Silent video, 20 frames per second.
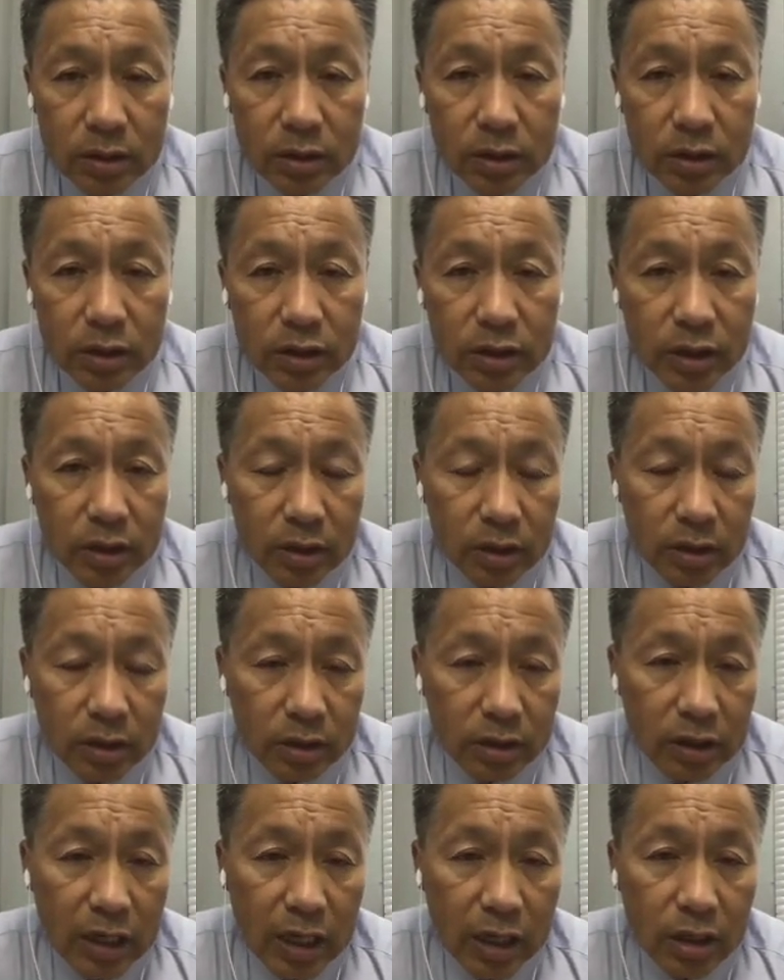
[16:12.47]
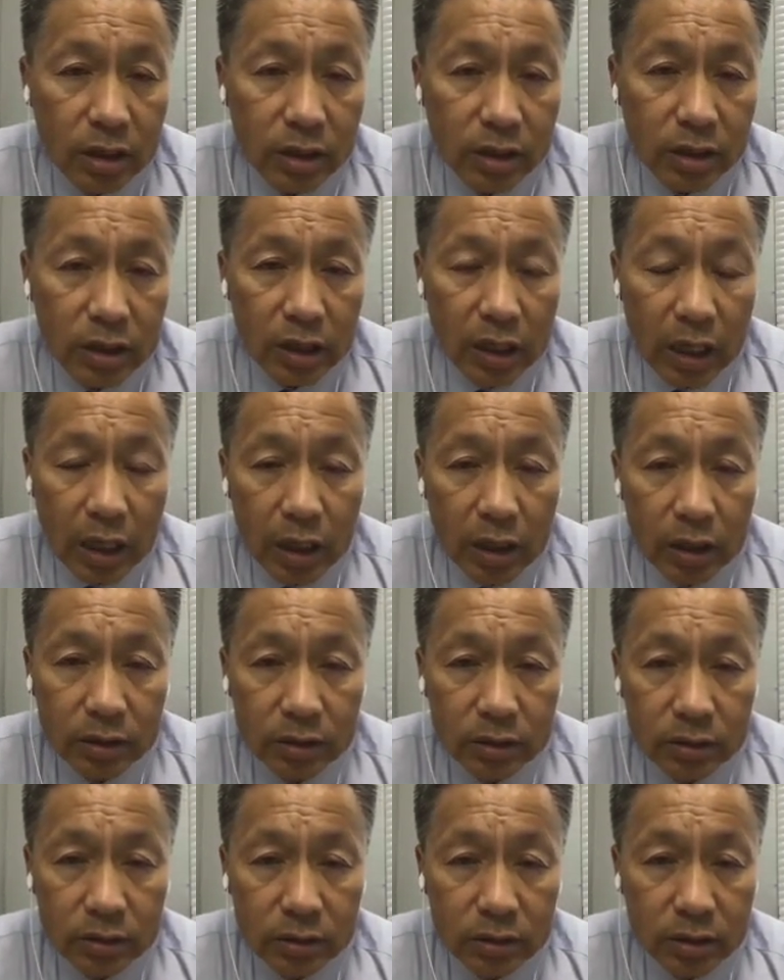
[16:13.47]
呃，这个伊拉
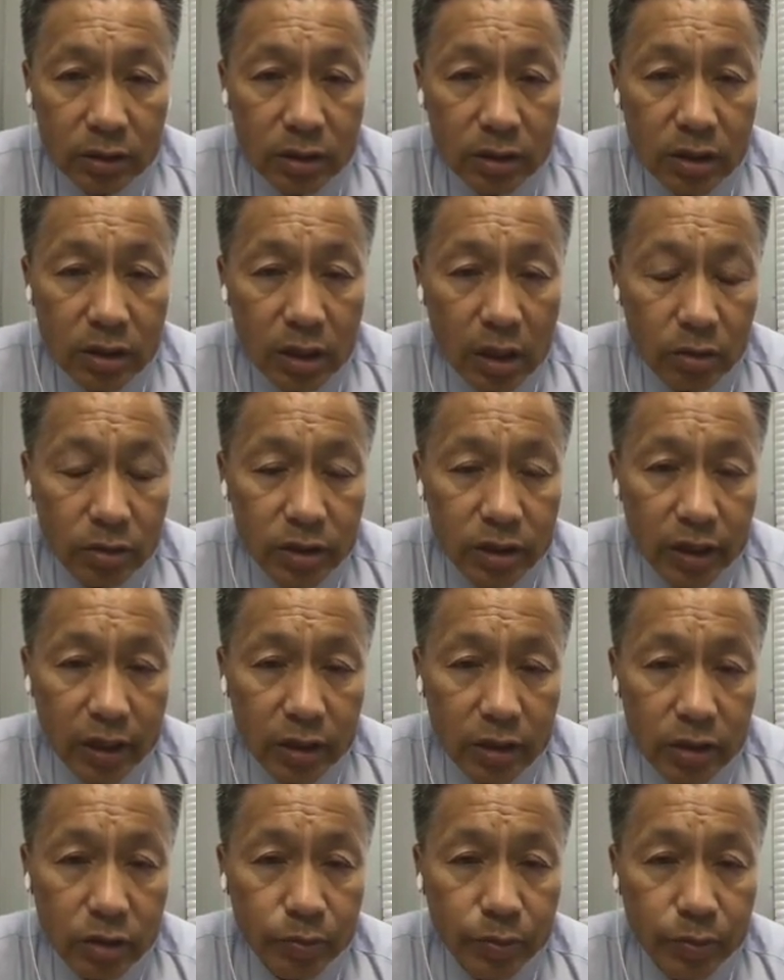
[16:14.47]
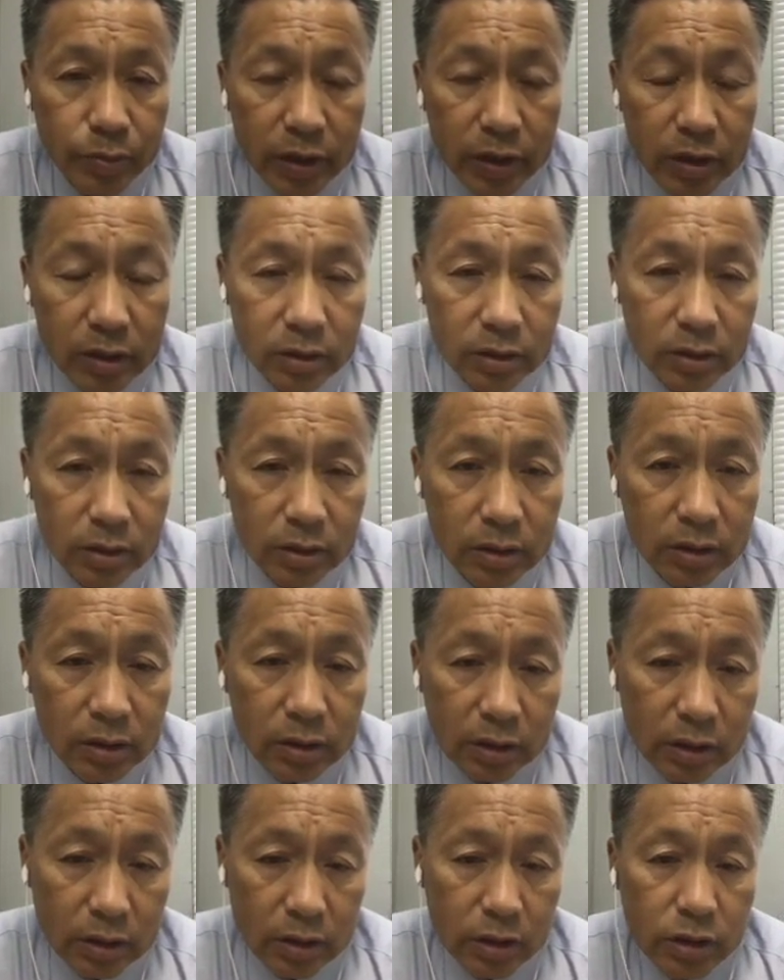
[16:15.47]
克、伊朗，嗯，朝鲜、
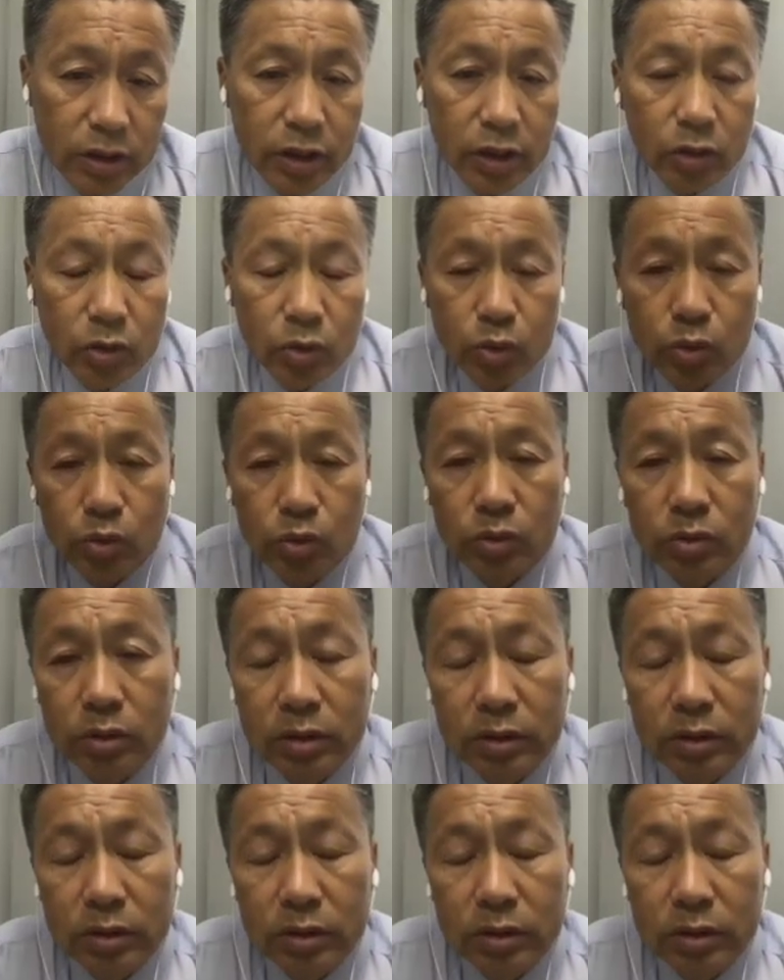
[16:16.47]
日本，